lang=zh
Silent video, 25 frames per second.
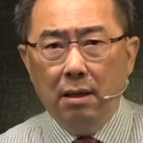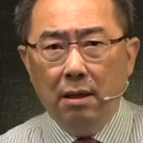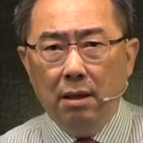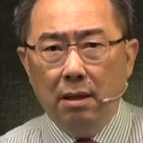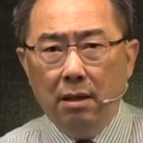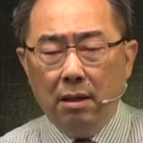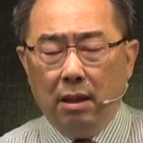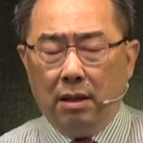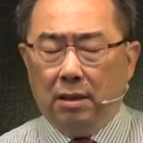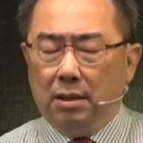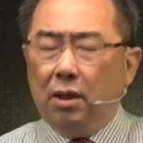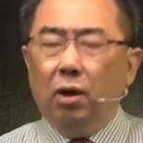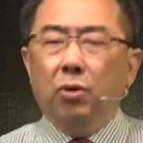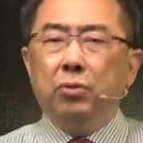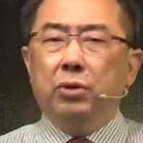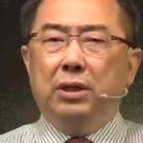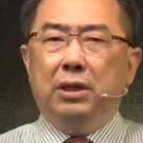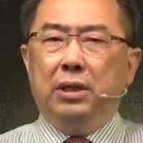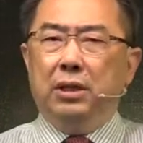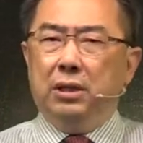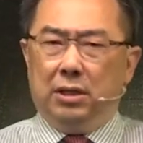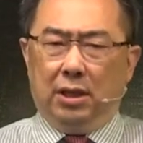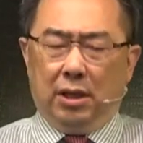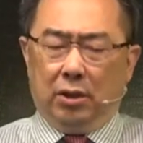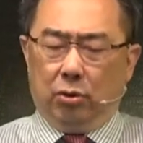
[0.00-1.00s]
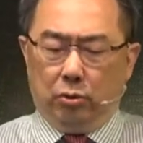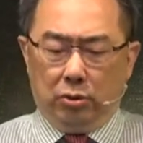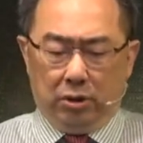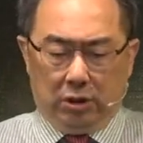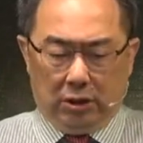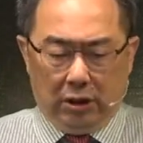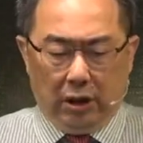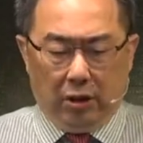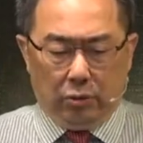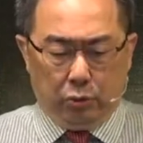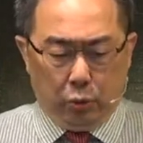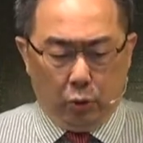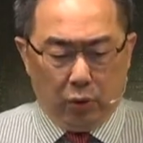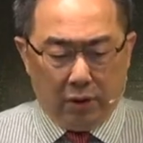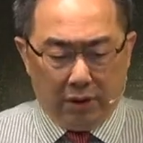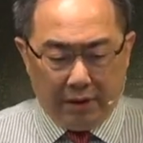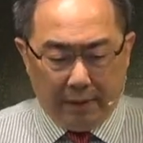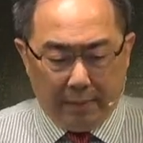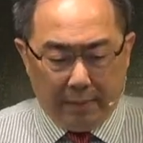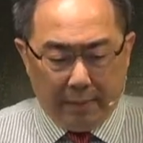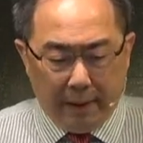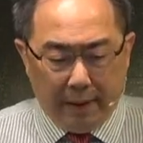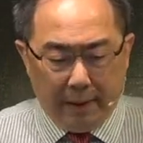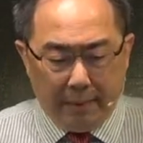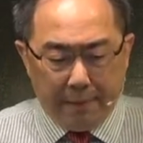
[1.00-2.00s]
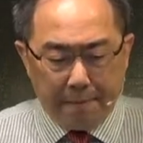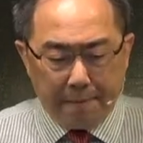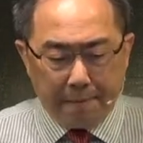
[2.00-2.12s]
那到底那个东西要做什么？